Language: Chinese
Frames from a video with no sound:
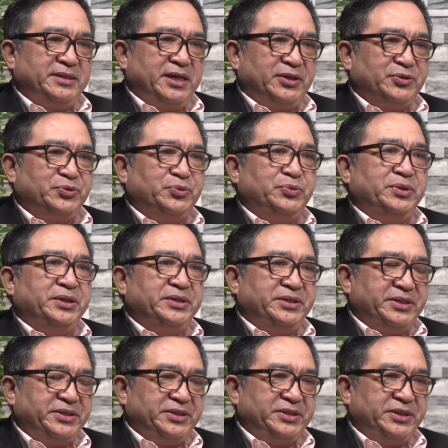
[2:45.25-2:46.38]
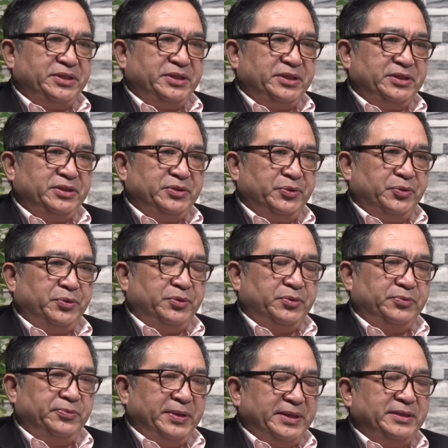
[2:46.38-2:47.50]
讲中国的经济有
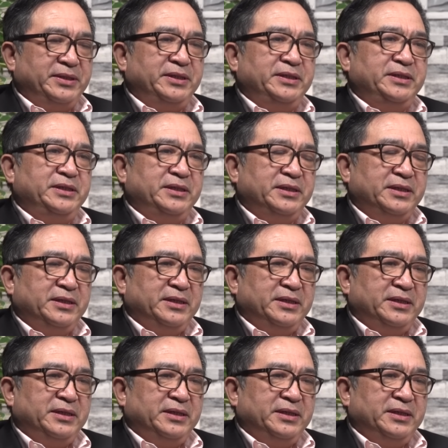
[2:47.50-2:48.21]
问题。